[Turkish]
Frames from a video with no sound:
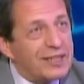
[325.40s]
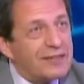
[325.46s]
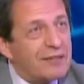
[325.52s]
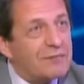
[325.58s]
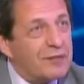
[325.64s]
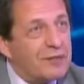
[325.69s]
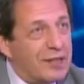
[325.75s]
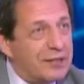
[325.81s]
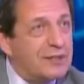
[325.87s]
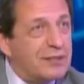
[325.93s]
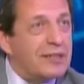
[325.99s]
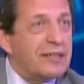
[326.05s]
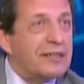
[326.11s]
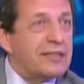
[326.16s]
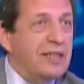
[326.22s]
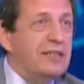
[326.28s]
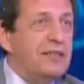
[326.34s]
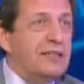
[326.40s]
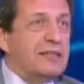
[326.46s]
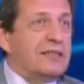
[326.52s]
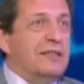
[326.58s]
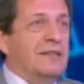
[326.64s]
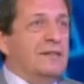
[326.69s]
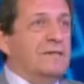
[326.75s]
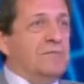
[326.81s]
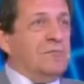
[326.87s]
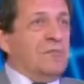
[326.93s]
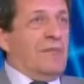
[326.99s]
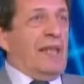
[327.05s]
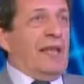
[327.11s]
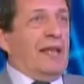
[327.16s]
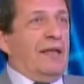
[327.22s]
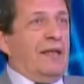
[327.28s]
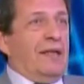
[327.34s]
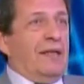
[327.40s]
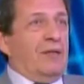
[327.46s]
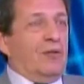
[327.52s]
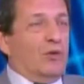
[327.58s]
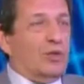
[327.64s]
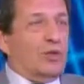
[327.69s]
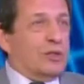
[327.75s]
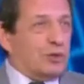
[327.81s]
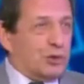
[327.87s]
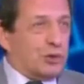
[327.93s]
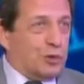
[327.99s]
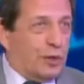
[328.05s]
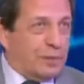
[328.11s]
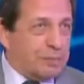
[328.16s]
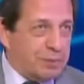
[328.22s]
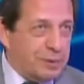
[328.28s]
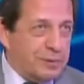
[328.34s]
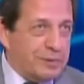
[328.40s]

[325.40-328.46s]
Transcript: kadar faizler gelir. Orada stop.